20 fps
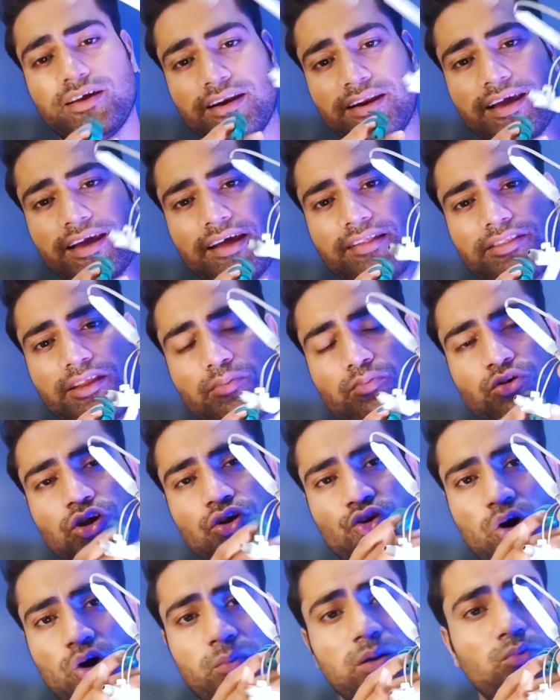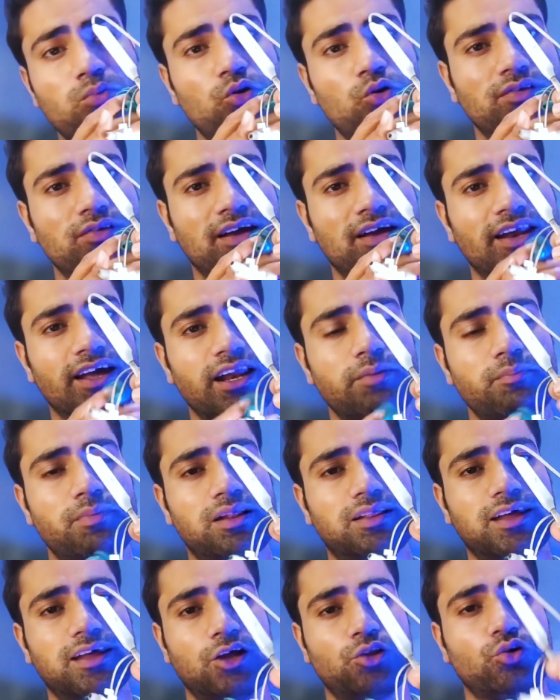इनके अंदर मुझे नॉर्मल मोड देखने के लिए
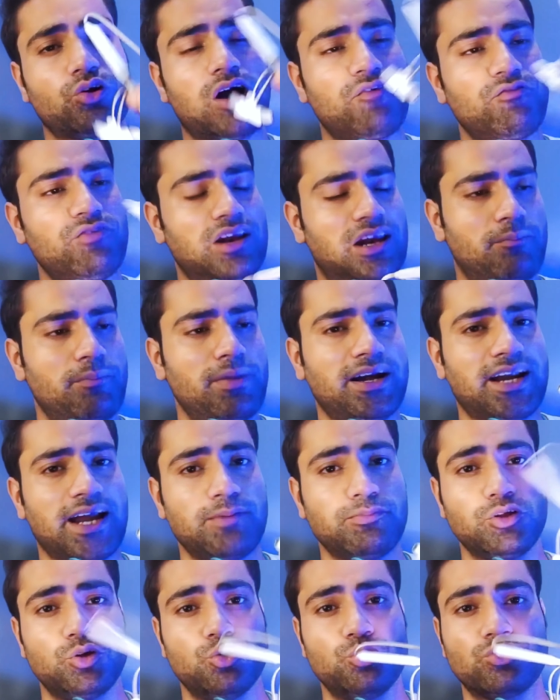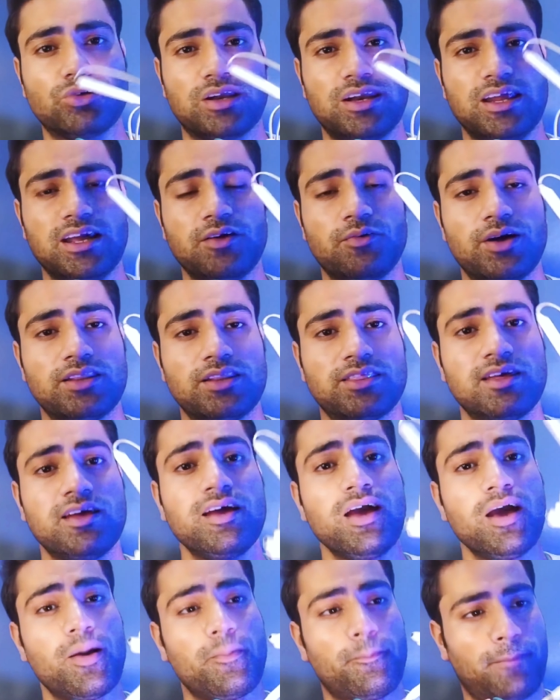मिलता है तो काफी लंबे टाइम से यूज करने की वजह से